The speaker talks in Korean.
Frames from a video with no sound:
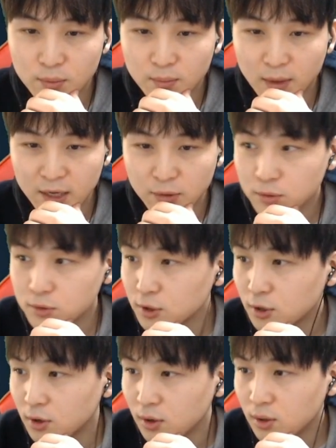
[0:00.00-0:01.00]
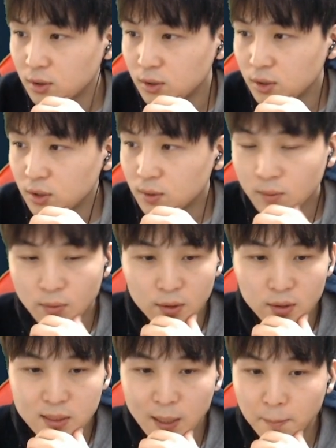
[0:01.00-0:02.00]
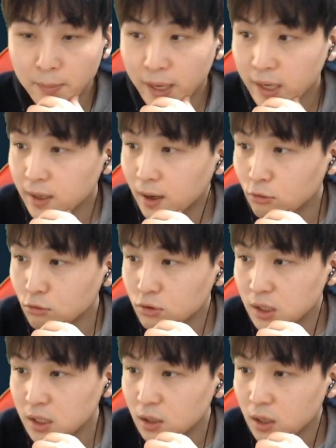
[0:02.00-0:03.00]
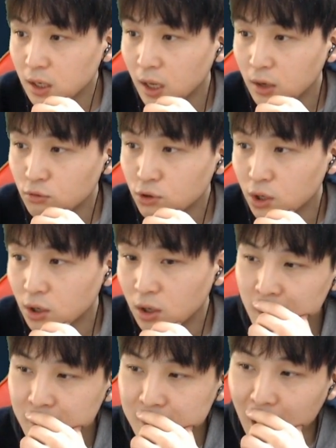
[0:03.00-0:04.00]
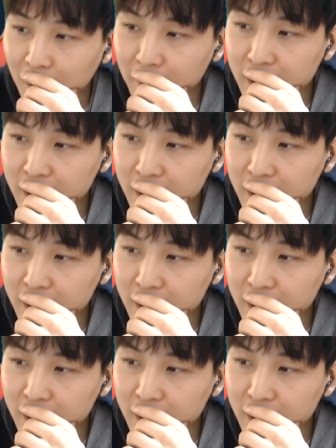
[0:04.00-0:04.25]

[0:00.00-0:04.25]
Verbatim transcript: 많이 오르죠 공연 300 영웅이 이렇게 돼있고요 그 다음에